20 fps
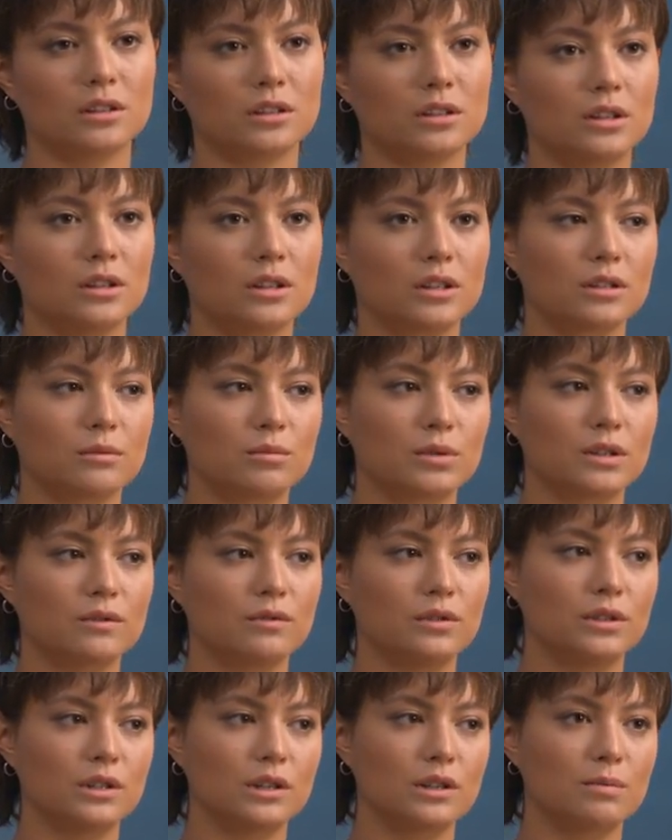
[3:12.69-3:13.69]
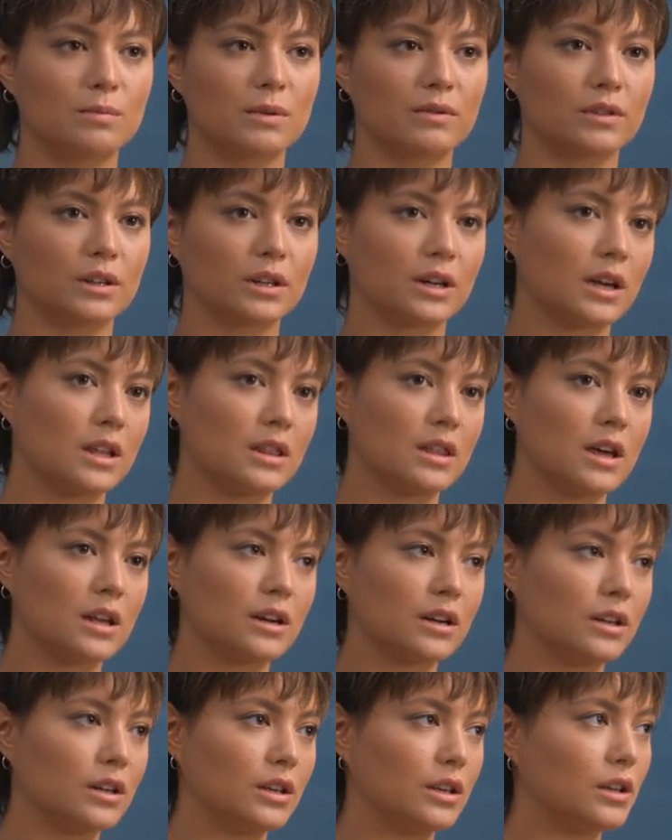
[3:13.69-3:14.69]
nie da się przewidzieć pewnych
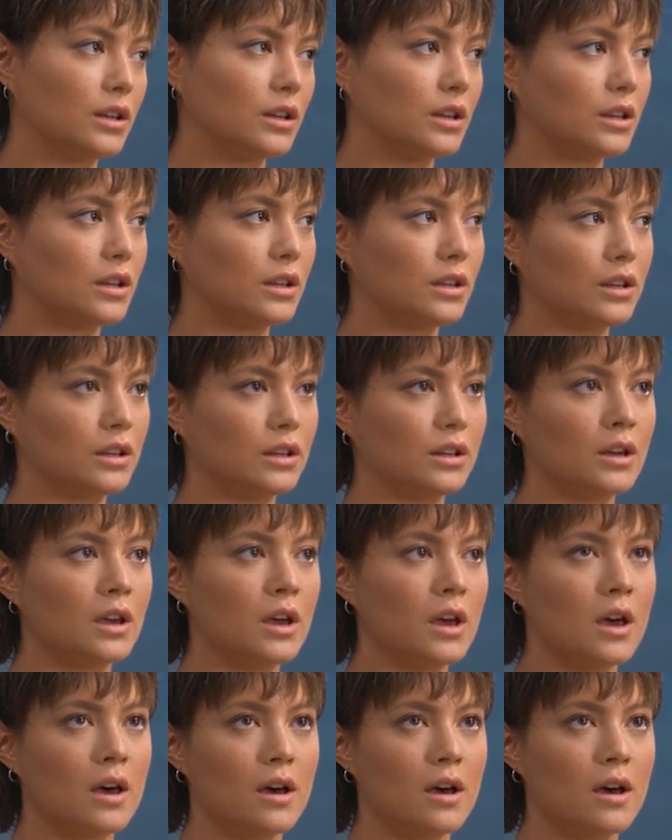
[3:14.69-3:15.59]
energii i